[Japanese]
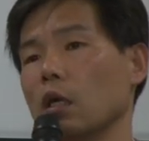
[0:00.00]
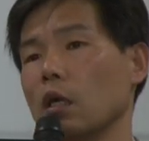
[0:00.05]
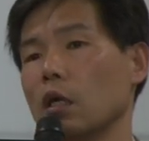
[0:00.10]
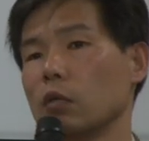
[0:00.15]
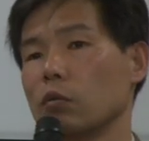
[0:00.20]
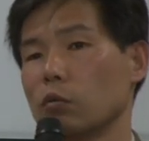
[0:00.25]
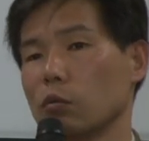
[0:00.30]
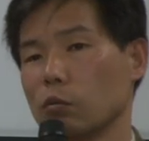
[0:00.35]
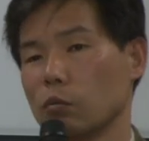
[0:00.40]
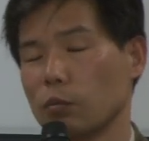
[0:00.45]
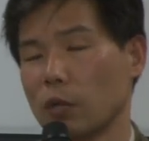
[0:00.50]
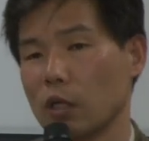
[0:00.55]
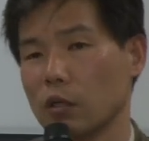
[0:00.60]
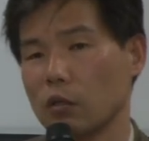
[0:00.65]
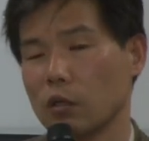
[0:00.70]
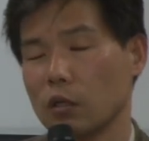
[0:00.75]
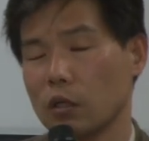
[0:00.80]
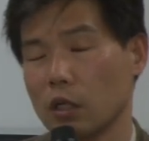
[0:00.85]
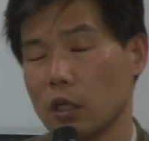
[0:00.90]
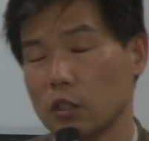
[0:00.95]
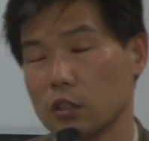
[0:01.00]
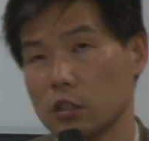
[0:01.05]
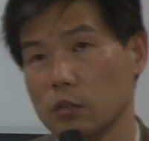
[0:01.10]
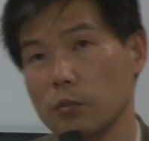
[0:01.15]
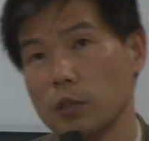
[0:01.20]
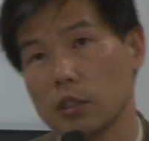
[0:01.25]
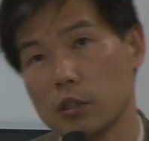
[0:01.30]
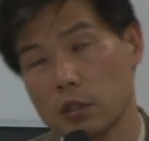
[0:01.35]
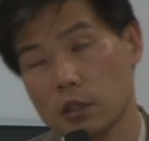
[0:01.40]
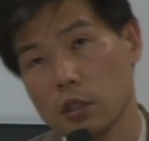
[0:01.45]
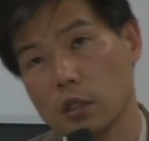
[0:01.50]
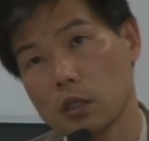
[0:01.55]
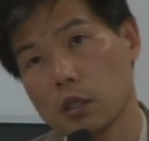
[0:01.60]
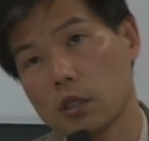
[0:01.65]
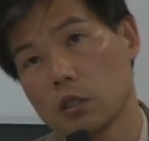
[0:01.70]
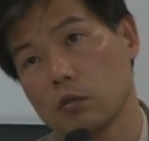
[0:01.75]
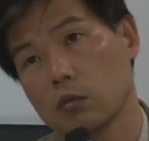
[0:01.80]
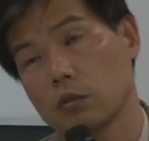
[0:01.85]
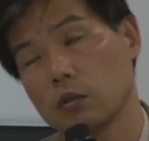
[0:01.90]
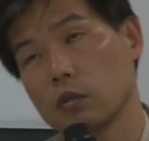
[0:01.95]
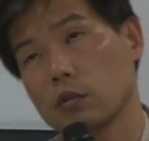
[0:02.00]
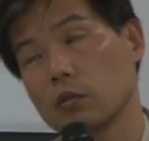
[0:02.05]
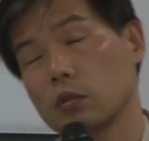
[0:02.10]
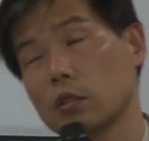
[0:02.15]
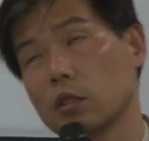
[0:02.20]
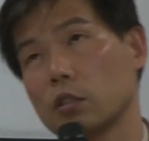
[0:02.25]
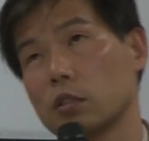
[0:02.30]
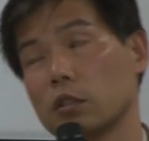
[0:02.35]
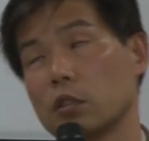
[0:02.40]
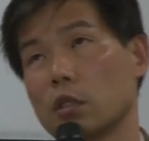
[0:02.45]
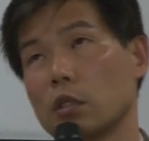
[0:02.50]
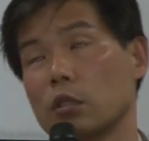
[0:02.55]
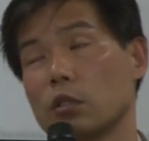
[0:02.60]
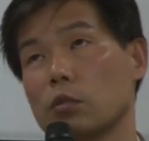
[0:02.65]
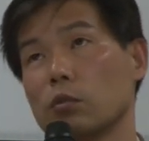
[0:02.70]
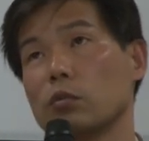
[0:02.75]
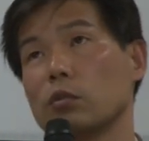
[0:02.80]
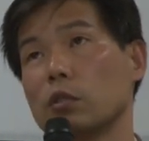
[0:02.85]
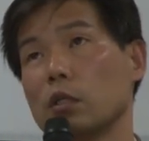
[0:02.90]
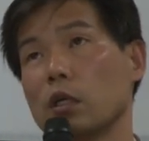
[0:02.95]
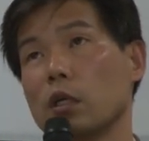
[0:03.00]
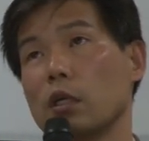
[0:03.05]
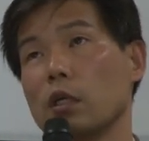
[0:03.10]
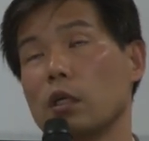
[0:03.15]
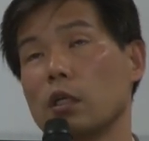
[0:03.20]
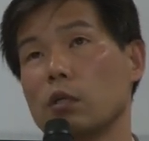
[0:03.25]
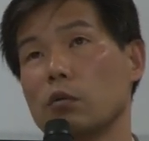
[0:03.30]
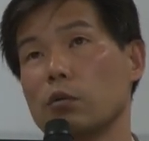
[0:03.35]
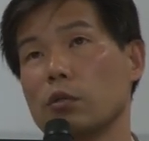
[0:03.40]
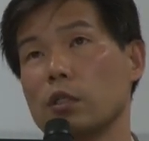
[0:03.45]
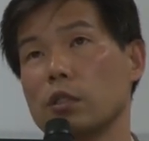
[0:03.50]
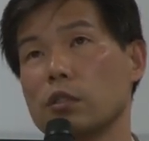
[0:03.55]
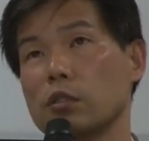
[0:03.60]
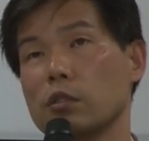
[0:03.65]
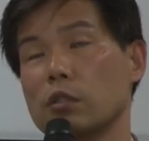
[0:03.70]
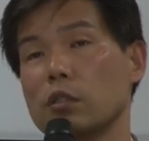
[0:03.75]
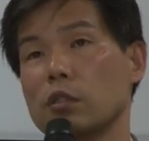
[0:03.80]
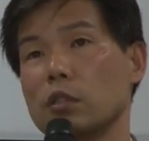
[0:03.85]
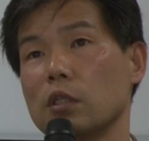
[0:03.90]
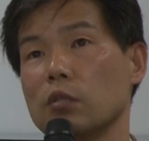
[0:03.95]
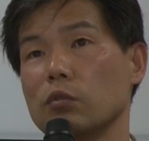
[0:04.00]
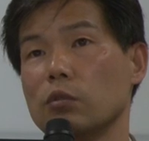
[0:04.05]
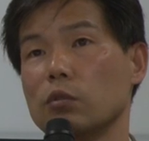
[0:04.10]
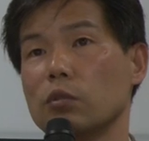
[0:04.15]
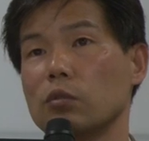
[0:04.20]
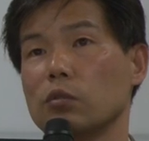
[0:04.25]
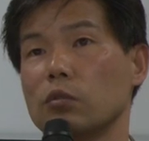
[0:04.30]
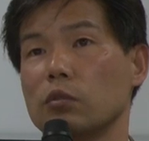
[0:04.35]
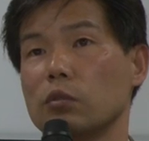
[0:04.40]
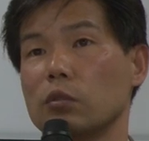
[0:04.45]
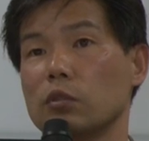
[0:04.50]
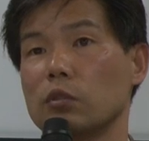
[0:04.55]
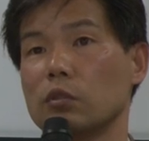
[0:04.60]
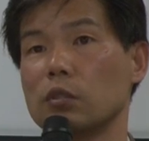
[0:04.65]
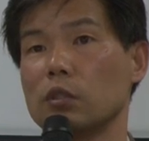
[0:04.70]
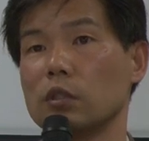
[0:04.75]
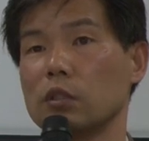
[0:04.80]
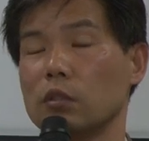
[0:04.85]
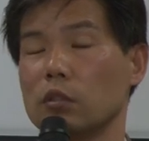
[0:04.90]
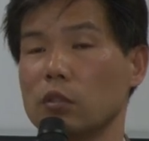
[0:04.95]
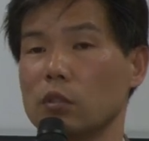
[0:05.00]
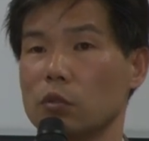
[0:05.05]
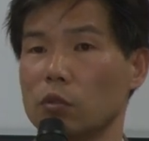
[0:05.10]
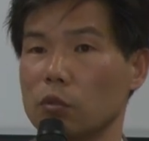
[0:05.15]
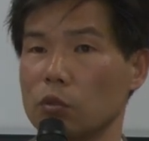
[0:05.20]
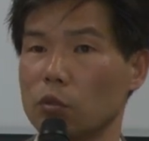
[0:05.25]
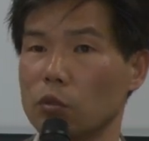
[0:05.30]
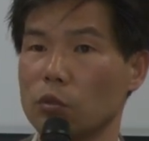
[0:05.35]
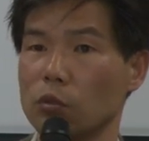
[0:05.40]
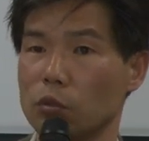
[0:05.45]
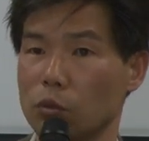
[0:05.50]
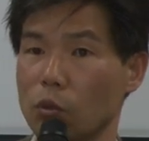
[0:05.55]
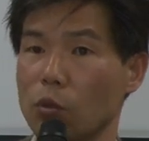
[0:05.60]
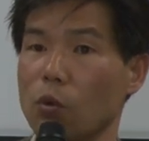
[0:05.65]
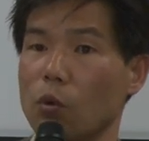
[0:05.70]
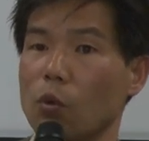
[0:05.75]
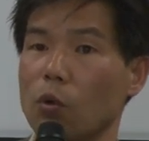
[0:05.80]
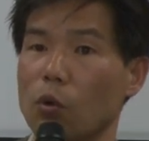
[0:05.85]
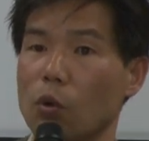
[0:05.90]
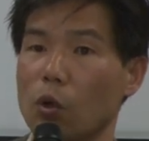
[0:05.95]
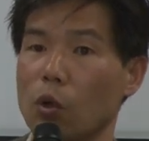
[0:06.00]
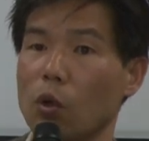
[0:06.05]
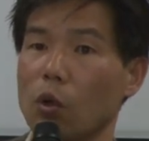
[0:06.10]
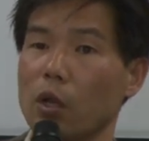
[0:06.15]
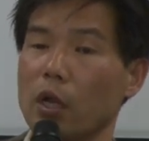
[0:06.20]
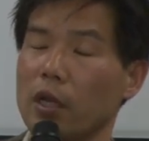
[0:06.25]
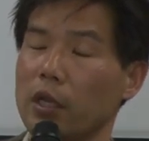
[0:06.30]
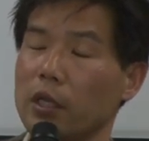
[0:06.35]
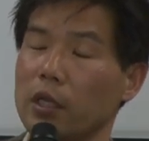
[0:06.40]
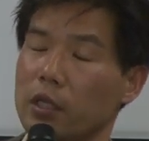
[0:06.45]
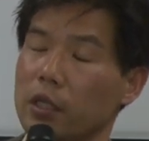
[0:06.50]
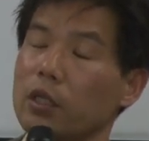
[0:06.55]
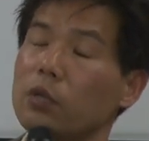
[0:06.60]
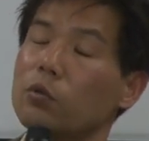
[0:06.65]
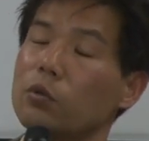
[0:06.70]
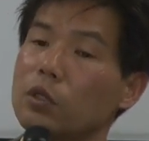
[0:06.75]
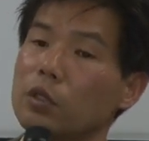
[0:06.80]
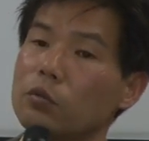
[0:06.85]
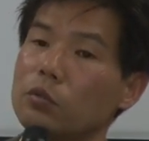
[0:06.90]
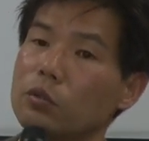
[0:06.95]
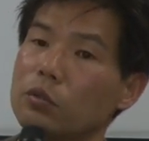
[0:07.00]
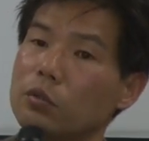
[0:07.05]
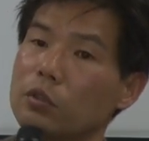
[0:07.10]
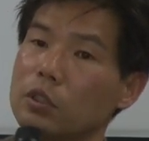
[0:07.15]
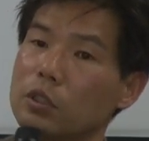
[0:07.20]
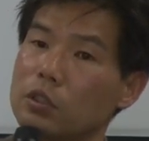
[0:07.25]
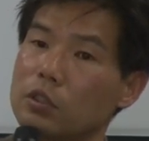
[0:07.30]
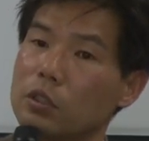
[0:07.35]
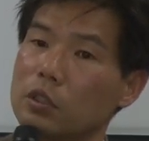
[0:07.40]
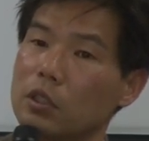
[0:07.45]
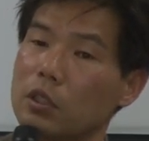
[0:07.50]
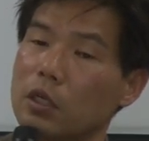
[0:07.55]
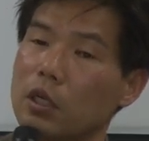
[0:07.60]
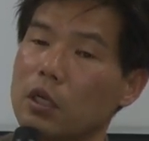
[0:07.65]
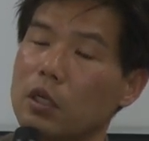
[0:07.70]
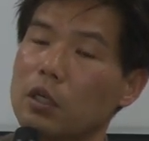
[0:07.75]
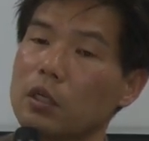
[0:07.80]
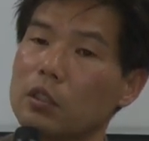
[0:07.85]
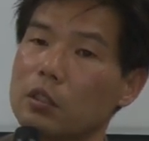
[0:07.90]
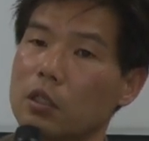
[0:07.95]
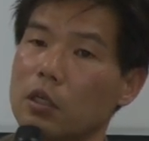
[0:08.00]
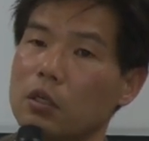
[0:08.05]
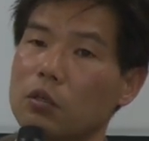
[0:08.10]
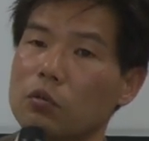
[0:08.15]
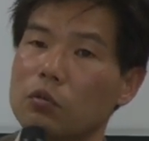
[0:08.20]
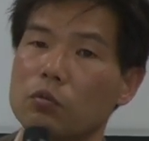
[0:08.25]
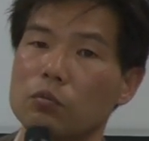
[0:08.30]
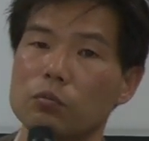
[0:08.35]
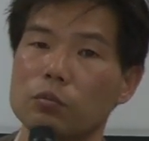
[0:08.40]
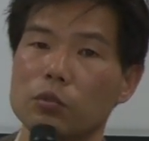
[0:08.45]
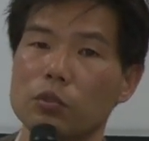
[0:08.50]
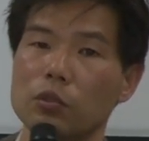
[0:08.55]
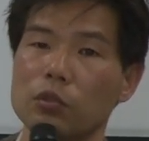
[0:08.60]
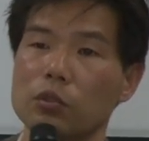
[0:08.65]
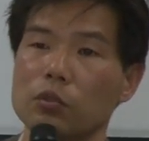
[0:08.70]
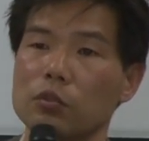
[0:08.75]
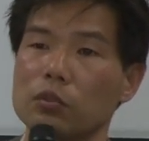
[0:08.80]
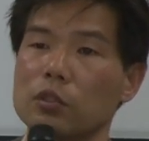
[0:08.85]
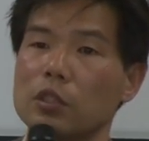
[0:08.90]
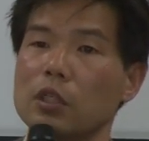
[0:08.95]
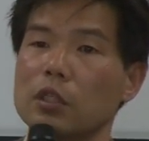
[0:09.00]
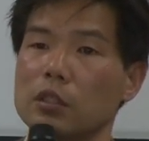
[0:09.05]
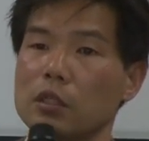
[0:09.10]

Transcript: 初めて私が読んだ英語について英語で右翼について書かれた論文を読んで